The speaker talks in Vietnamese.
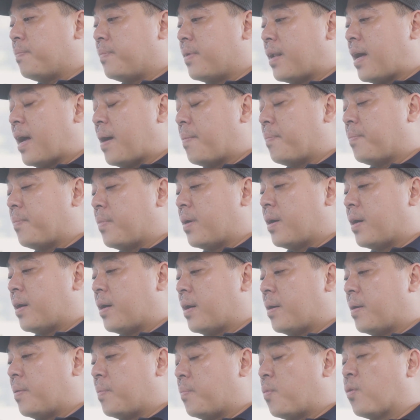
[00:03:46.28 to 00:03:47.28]
làm
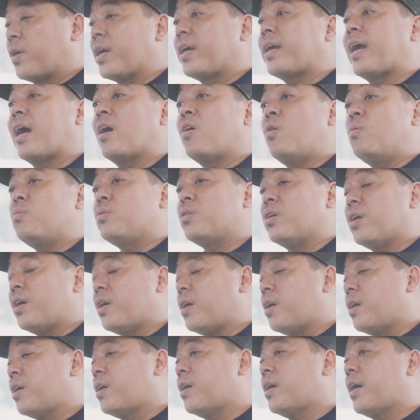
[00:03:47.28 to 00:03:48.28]
một cái ca khúc
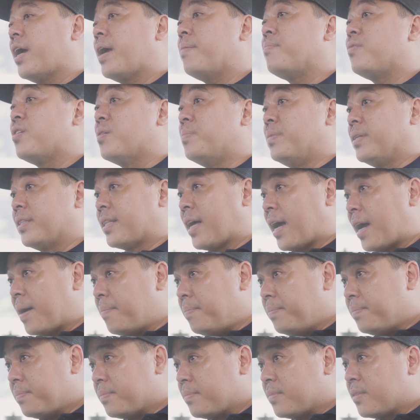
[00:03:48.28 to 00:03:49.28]
cho Em Chưa
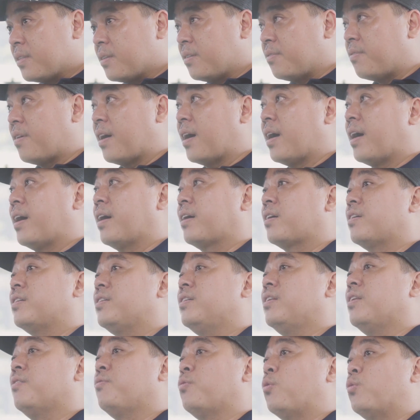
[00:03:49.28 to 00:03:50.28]
18 và coi
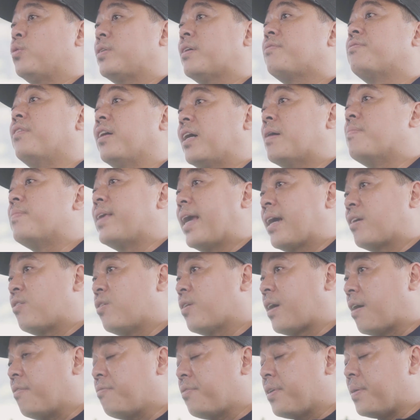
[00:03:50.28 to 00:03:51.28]
như là phụ trách phần âm nhạc
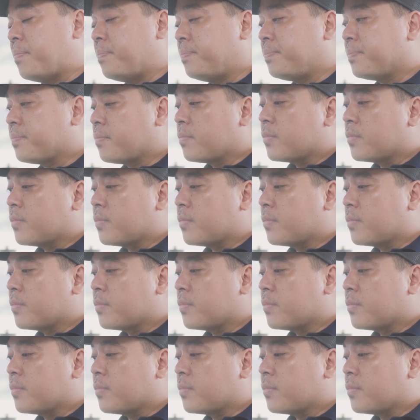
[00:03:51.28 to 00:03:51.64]
cho cả phim.